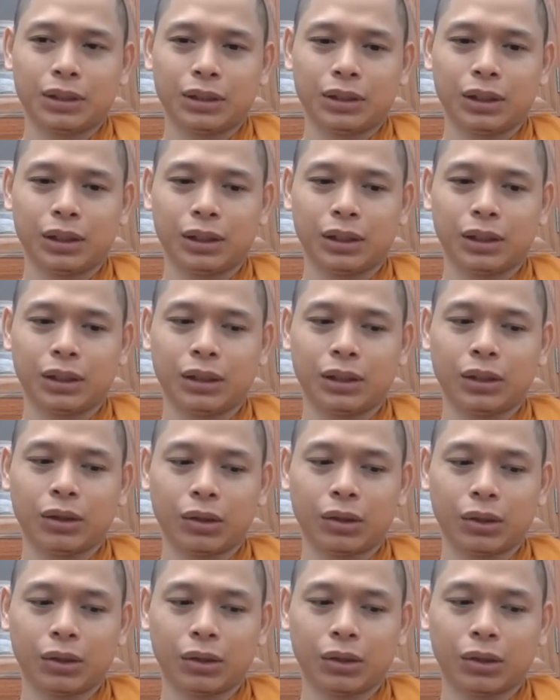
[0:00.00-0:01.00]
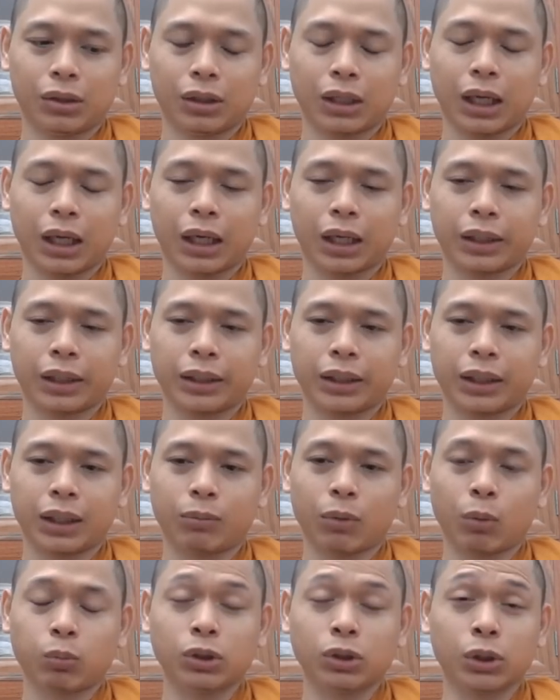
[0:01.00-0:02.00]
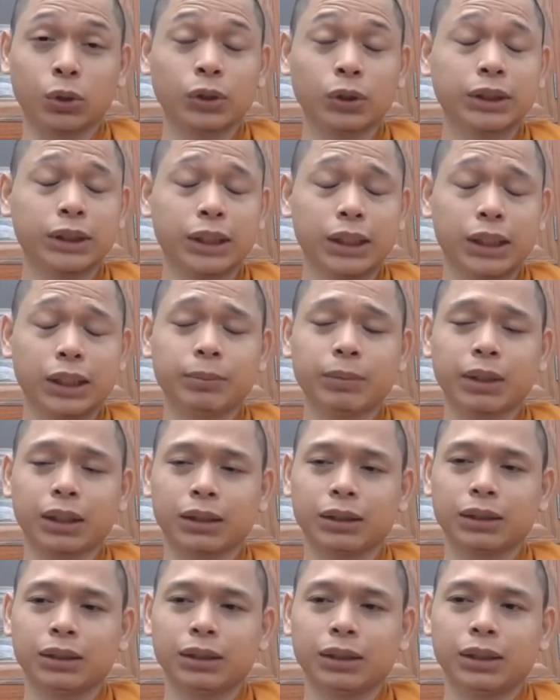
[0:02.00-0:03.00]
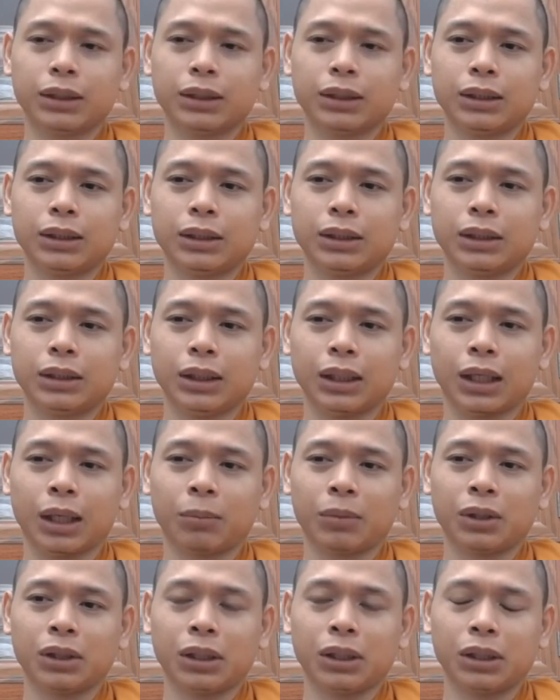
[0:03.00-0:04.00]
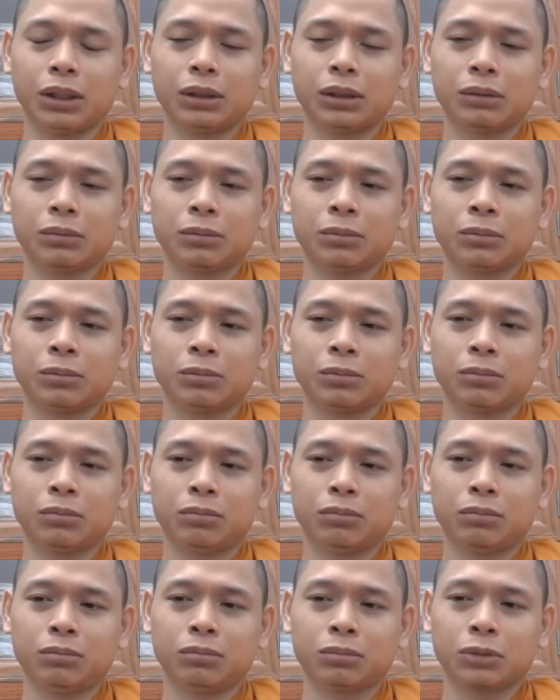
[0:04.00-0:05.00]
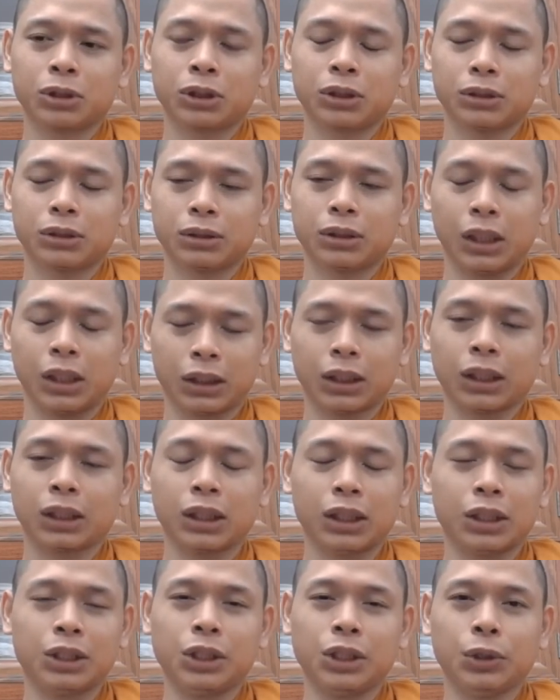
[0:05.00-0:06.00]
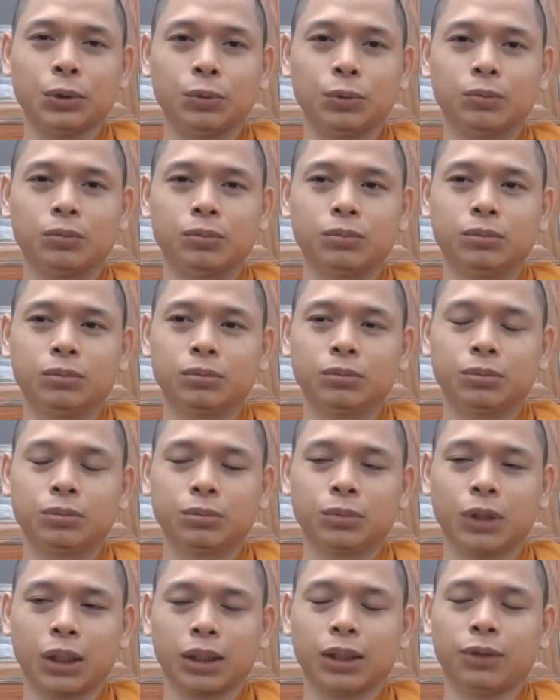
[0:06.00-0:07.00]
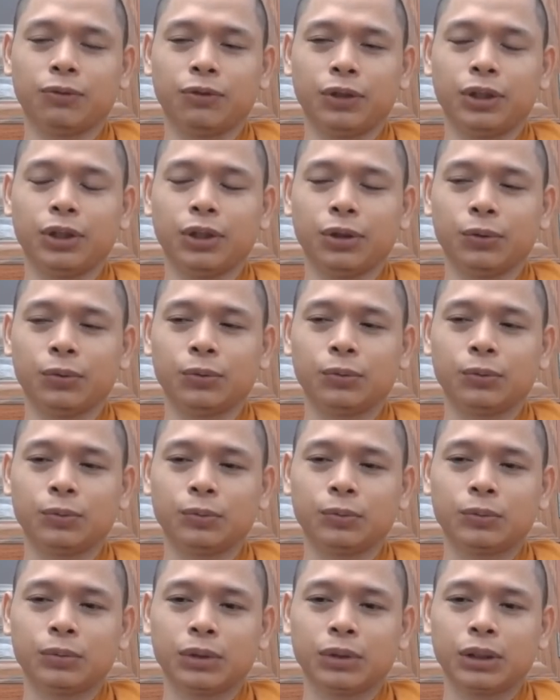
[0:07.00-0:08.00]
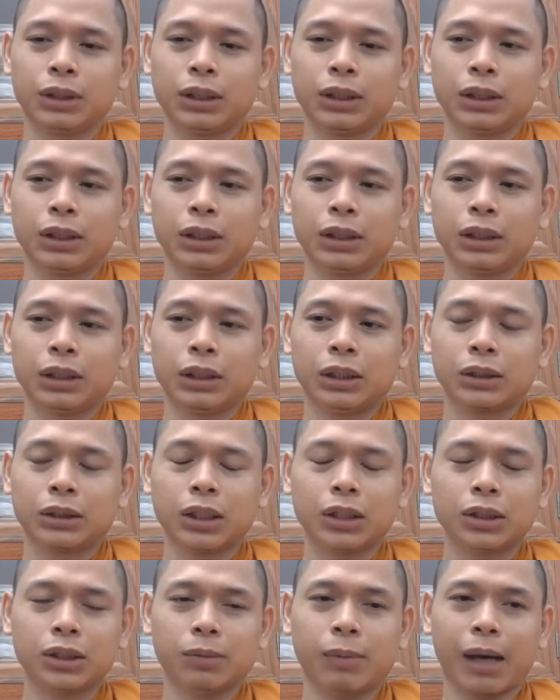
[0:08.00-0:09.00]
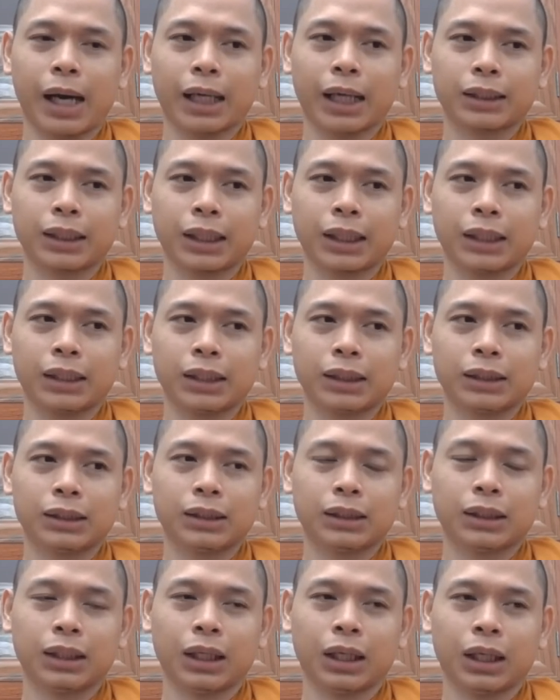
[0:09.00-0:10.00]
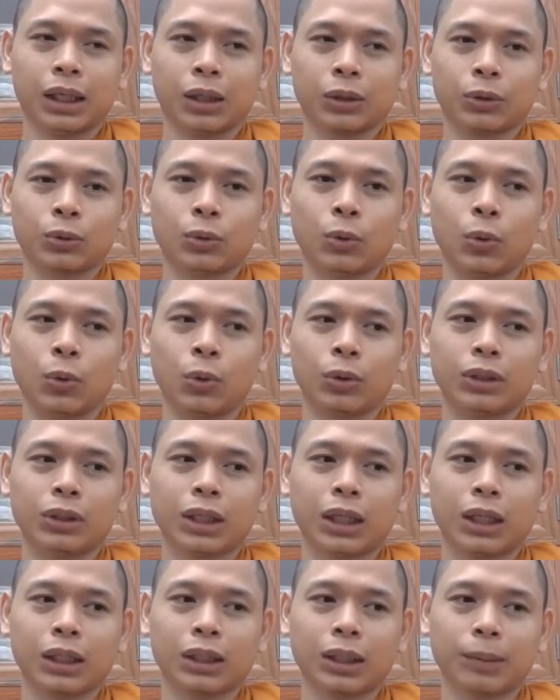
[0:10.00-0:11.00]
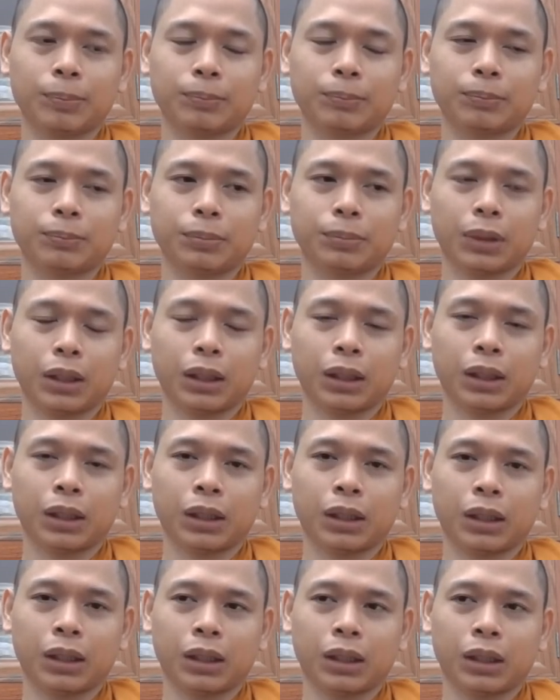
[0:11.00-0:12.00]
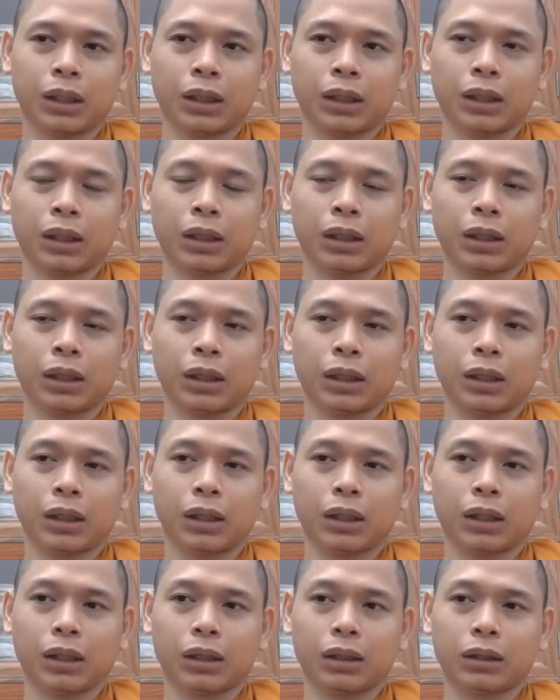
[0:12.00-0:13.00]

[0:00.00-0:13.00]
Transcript: thì do ngài là một người có trí mà thì ngài mới nghĩ thiệt là kỳ diệu thật là vi diệu cái người bạn này đó là thuộc giai cấp uh,